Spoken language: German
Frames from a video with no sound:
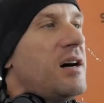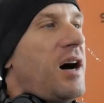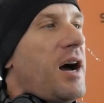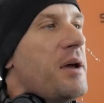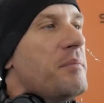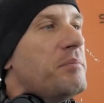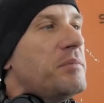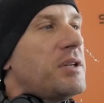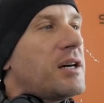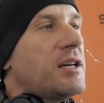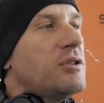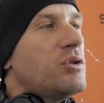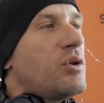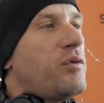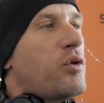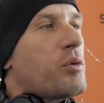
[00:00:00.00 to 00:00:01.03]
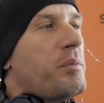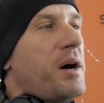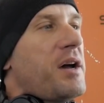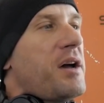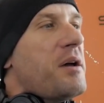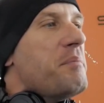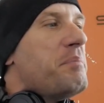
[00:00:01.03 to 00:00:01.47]
ein, da geht noch
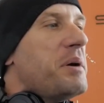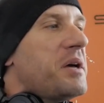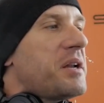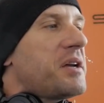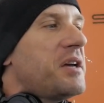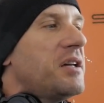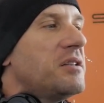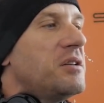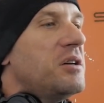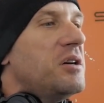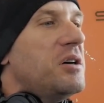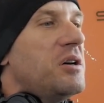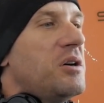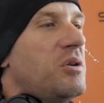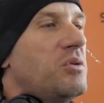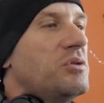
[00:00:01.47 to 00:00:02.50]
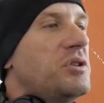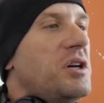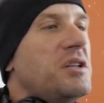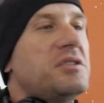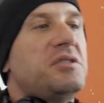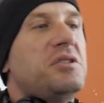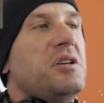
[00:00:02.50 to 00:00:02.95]
vorbei ein Pärchen und
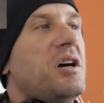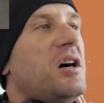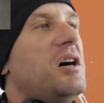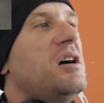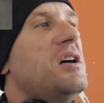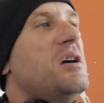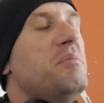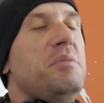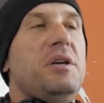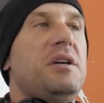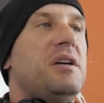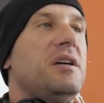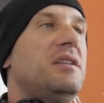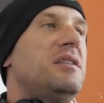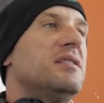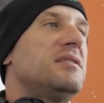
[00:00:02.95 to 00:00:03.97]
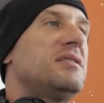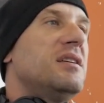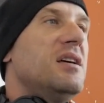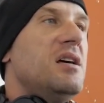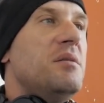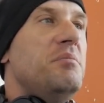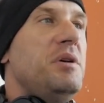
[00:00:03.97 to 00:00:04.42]
denkt sie, ja, mich geht das,
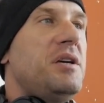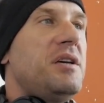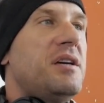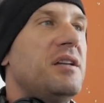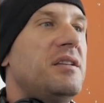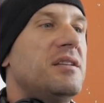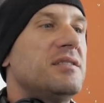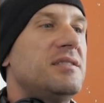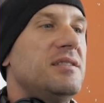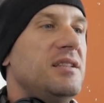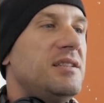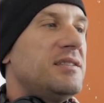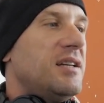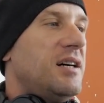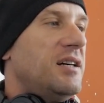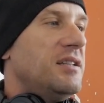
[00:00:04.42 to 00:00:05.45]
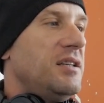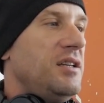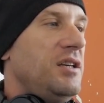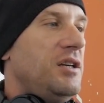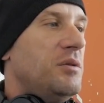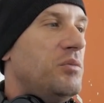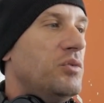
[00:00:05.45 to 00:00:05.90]
mich geht das nichts an,
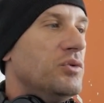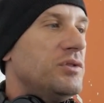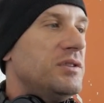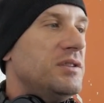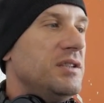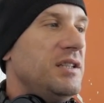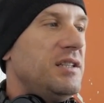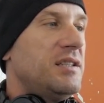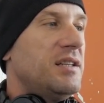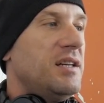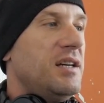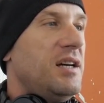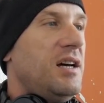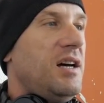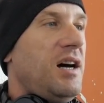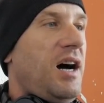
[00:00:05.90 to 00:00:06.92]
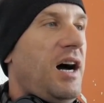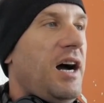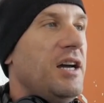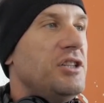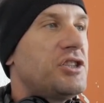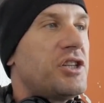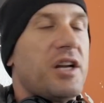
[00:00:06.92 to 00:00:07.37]
ich muss nicht
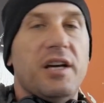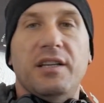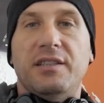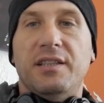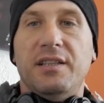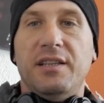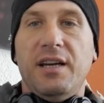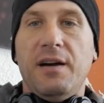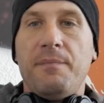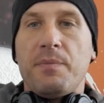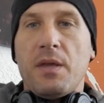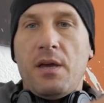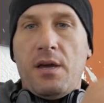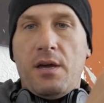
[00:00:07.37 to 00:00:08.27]
einschreiten, ja.